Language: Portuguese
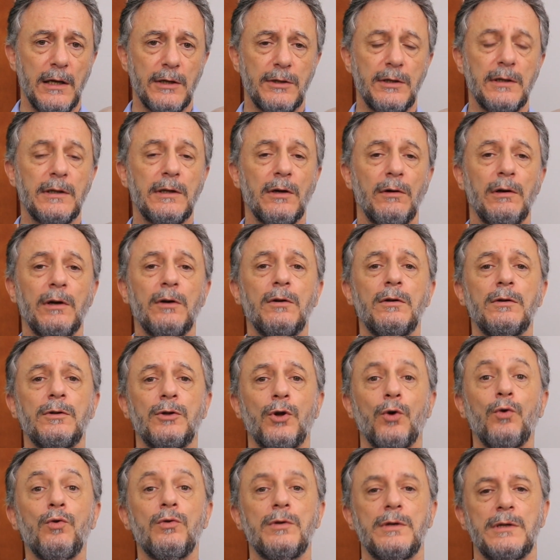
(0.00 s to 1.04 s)
isso então ele
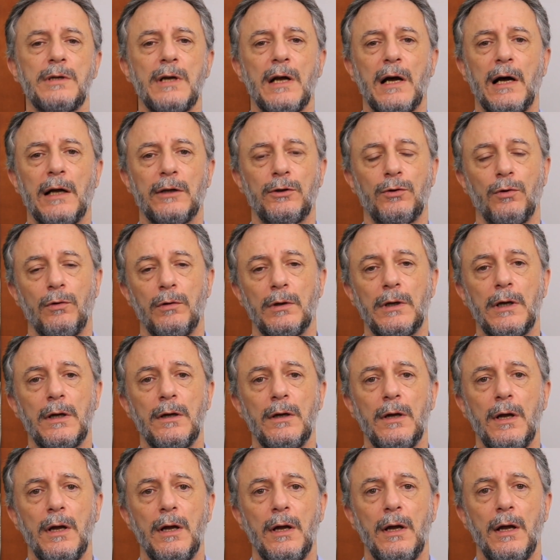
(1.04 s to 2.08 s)
trouxe à tona
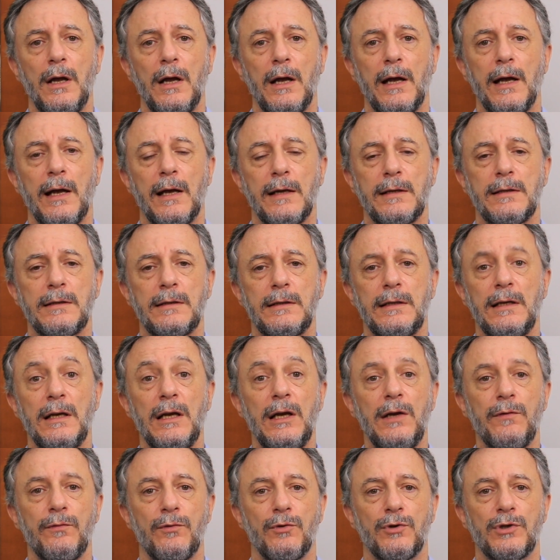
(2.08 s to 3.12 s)
esse
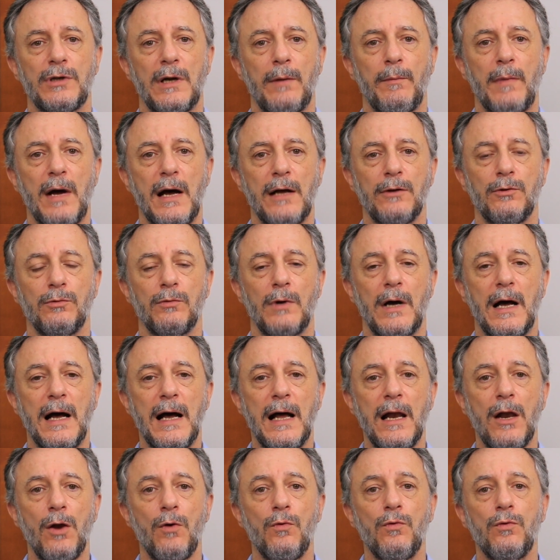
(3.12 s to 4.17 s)
livro chamado
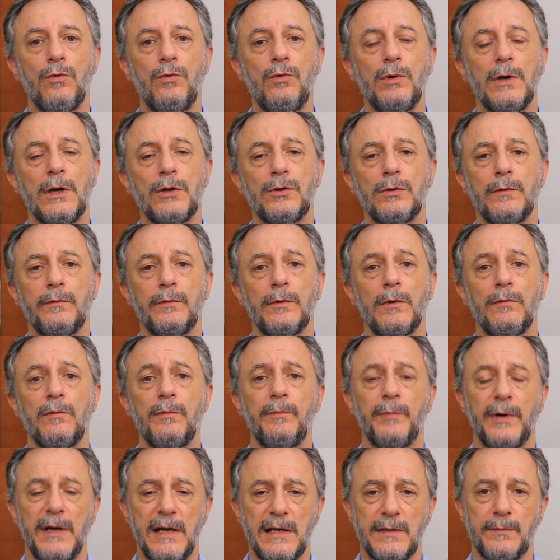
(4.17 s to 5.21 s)
A Loucura sob o Novo
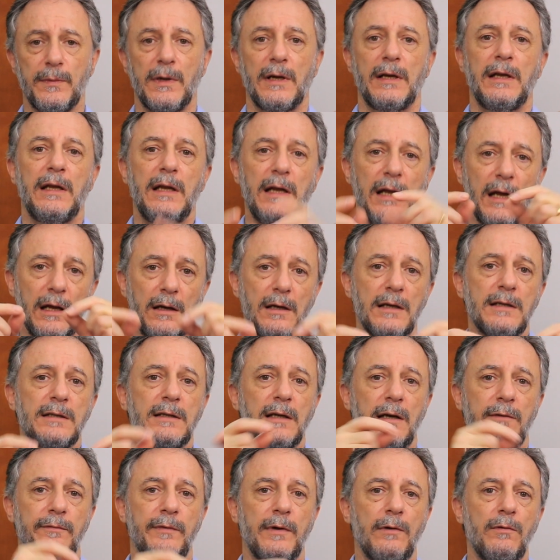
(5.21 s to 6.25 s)
Prisma, que ele
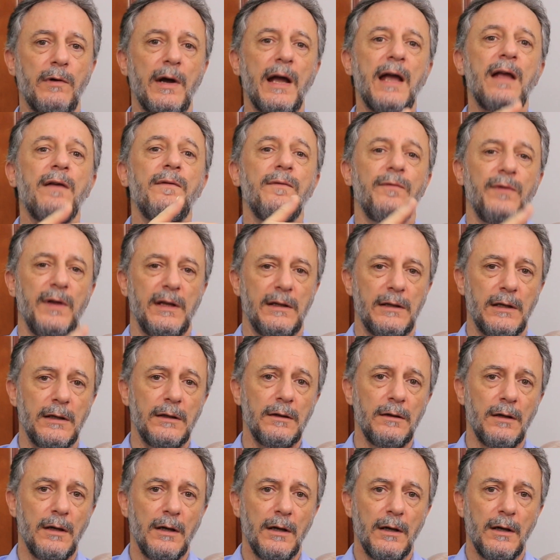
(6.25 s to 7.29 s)
escreveu em vida,
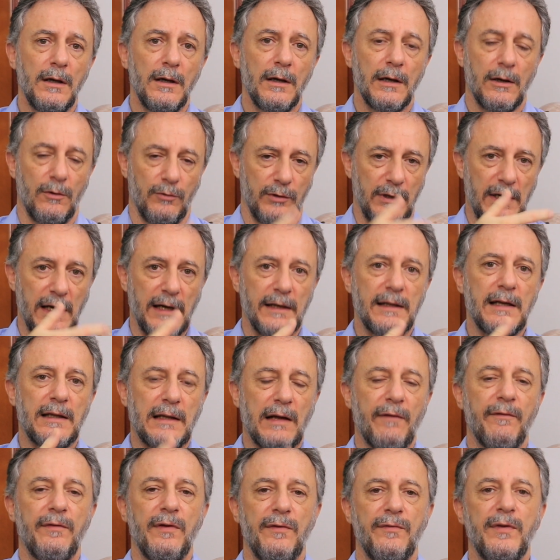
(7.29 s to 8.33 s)
quando ele ainda
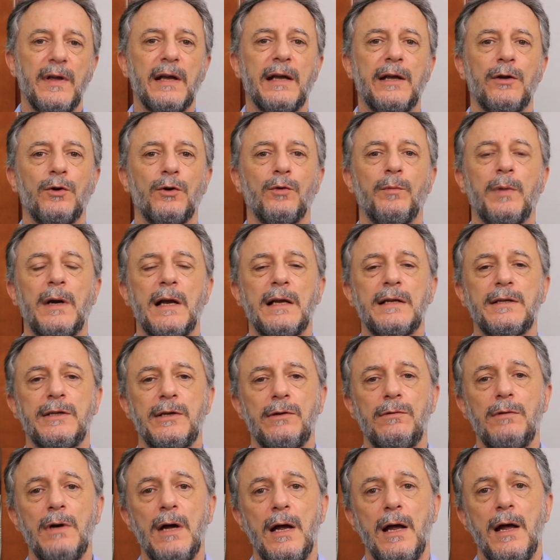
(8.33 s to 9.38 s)
tá, vivia aqui no
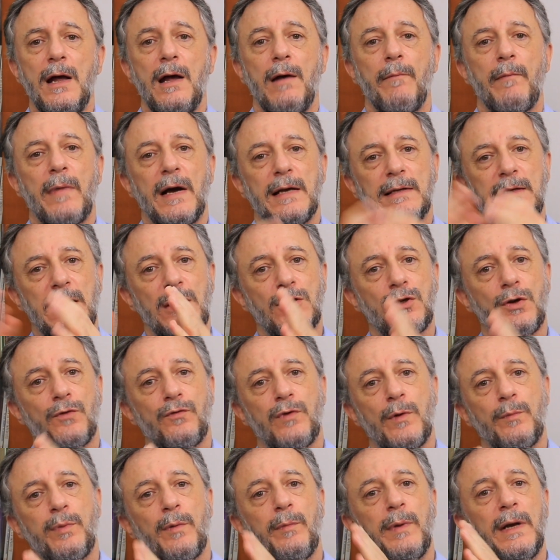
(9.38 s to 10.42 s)
Brasil, mas ele só
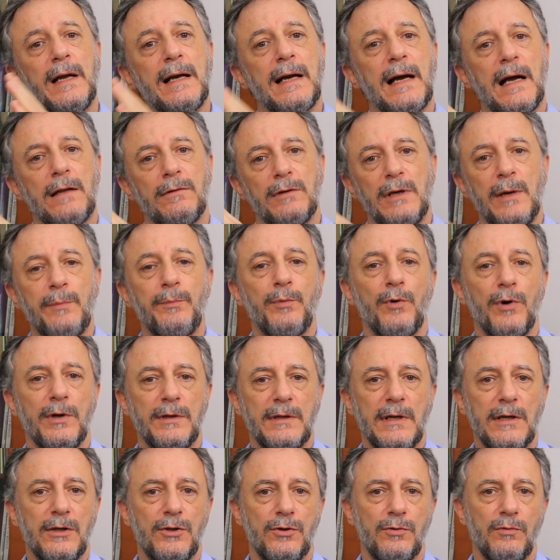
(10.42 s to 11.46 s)
foi publicado depois
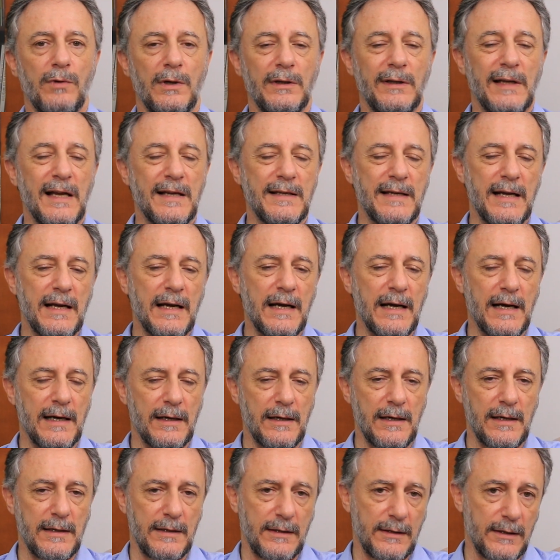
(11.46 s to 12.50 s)
da sua
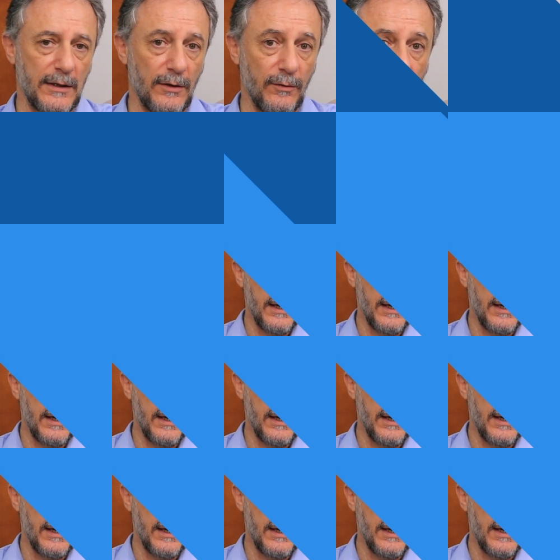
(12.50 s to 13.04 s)
desencarnação.